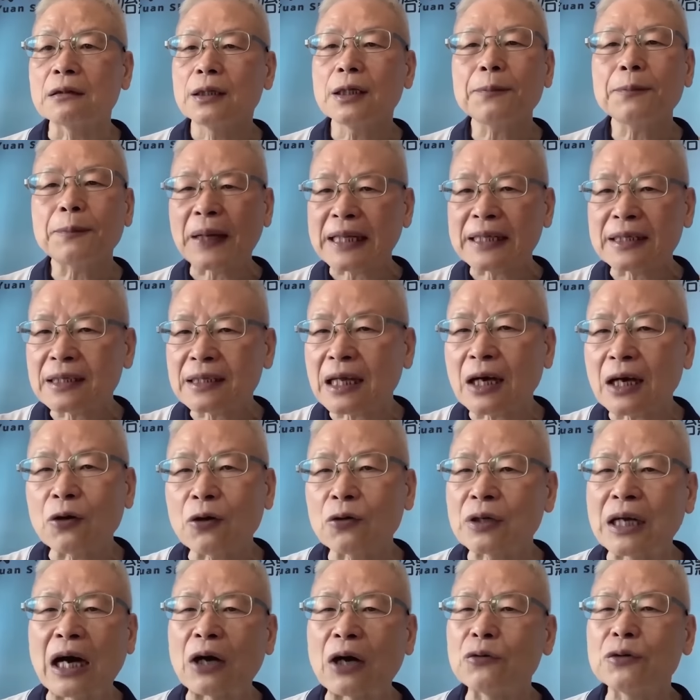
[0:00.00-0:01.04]
一般
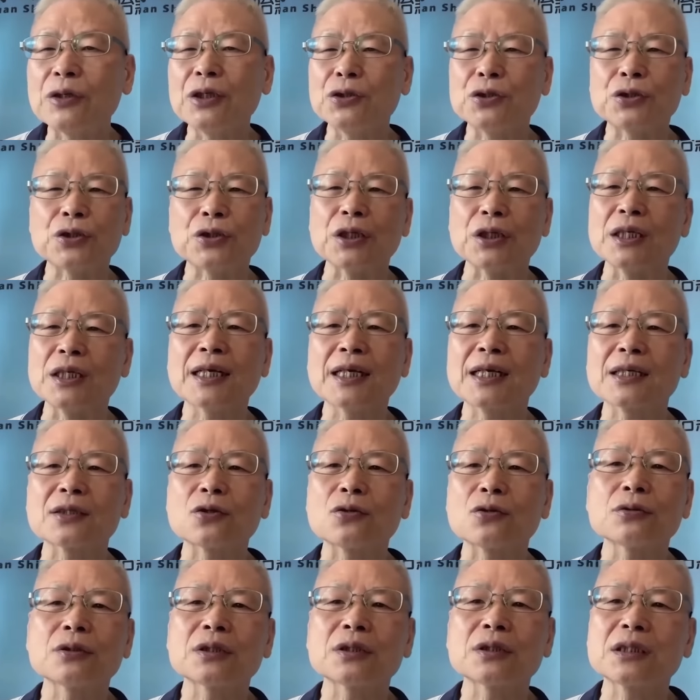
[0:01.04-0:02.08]
到脑溢血那个
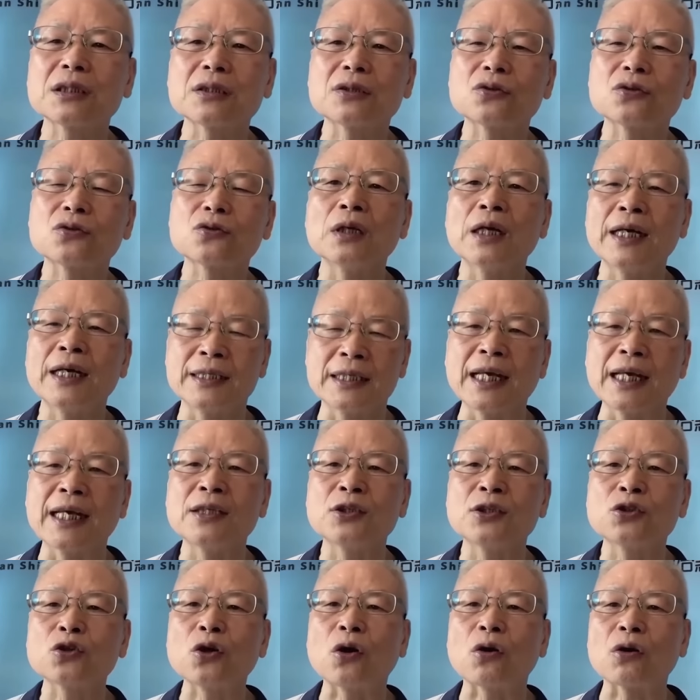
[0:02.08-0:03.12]
都是很
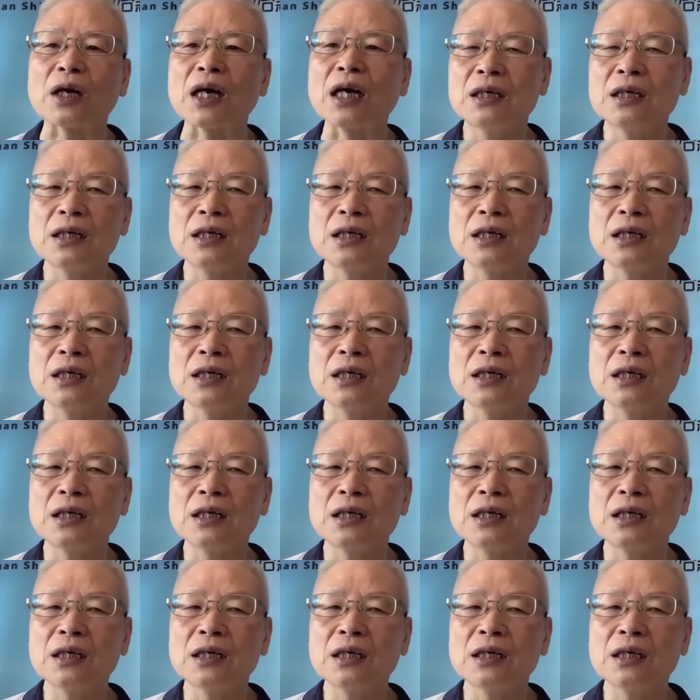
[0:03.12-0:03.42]
严重，